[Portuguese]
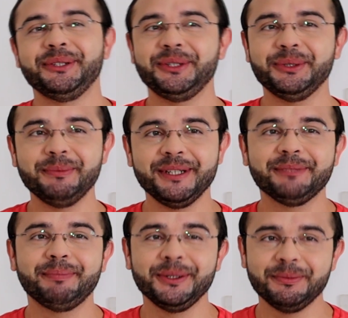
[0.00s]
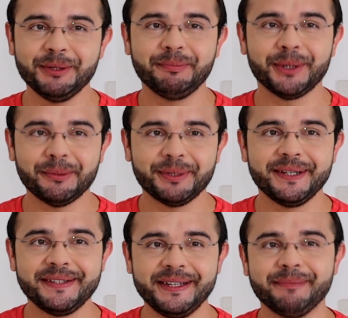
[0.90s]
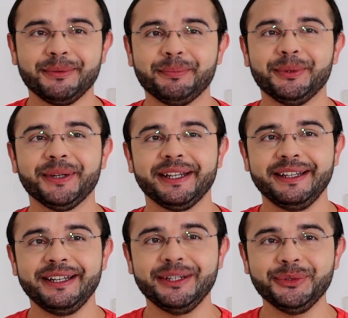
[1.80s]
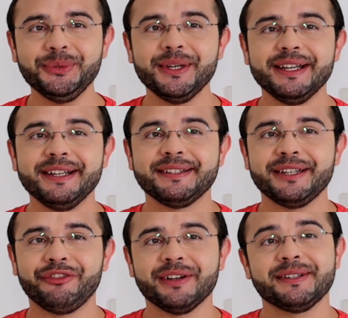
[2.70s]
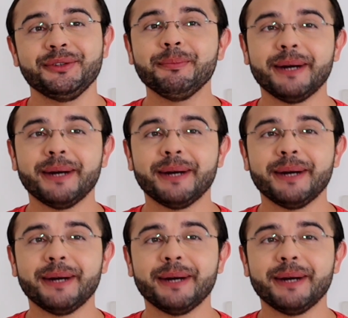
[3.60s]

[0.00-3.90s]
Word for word: Eu digo mito pelo meu próprio exemplo, porque eu sei fazer o